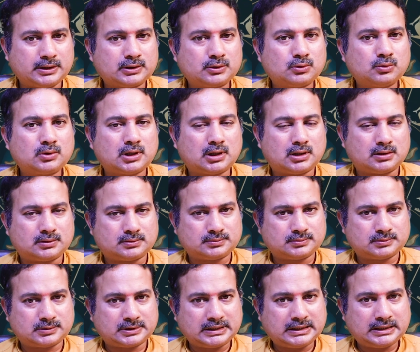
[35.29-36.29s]
ఎక్కువగా
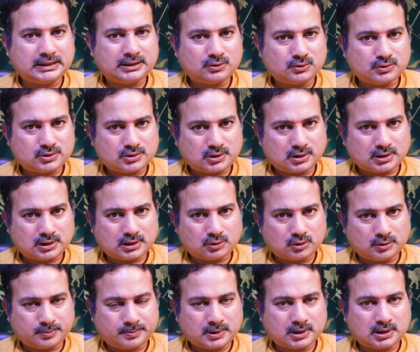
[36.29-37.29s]
రిలేటివ్స్ కన్నా
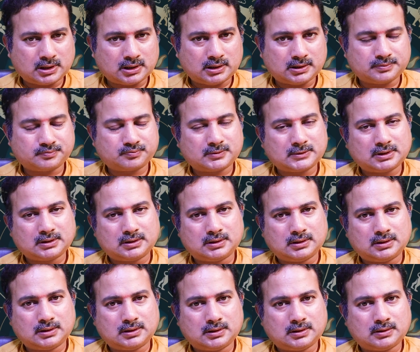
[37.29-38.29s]
గొప్పగా
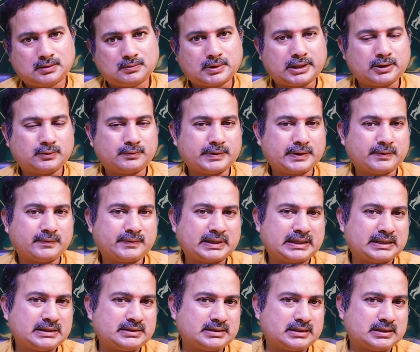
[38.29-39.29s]
వారి
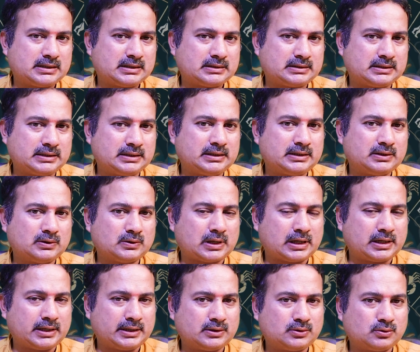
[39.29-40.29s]
వ్యవహరించే తీరు
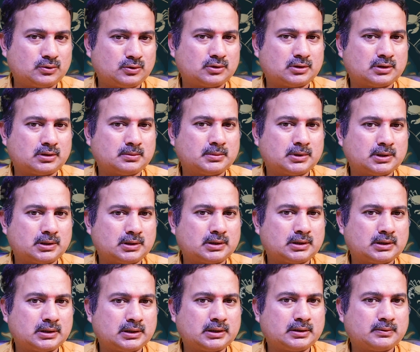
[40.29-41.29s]
అనేది ఉంటుందన్నమాట
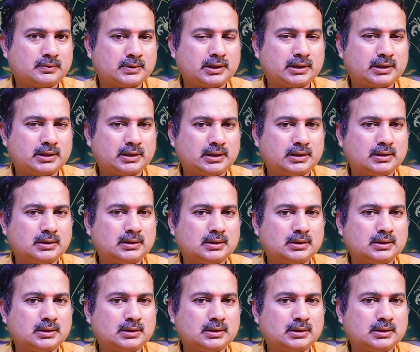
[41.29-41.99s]
అంటే వారికి